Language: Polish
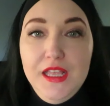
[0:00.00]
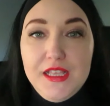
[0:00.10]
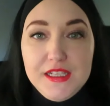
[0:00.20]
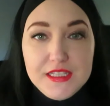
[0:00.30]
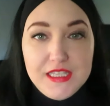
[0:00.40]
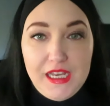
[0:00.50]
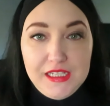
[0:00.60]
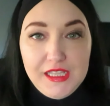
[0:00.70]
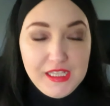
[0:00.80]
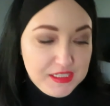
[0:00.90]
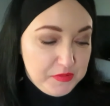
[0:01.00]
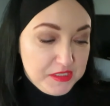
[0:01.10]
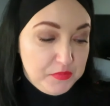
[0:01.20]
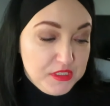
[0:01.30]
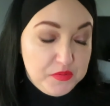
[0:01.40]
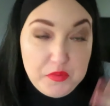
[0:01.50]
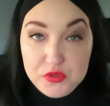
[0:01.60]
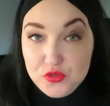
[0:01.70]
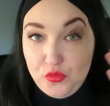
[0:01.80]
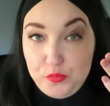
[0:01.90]
e, z AliExpress, bo jest po
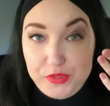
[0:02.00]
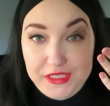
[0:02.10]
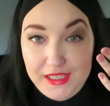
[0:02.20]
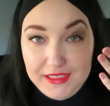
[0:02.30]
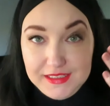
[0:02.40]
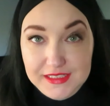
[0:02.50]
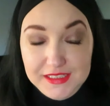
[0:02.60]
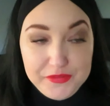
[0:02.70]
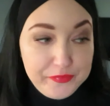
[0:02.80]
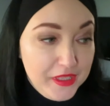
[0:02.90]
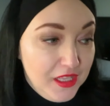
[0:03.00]
prostu piękny.